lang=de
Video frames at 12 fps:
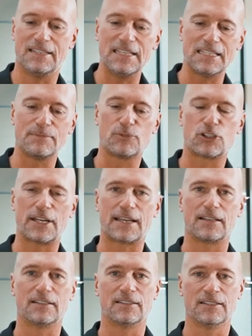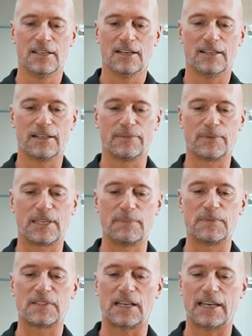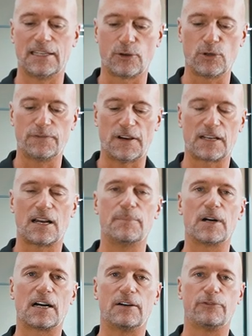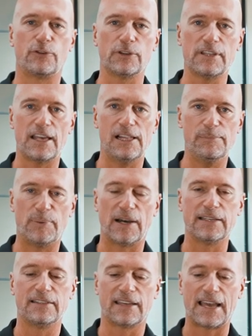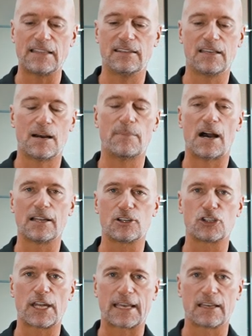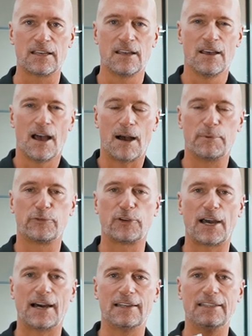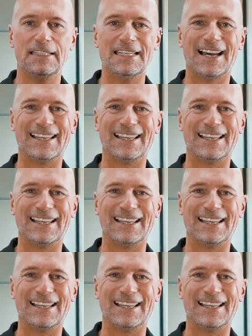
diesem Stecker ähm, gibt es eine Rückfahrkamera von Alpine direkt, die kann man anstecken, aber für alle, die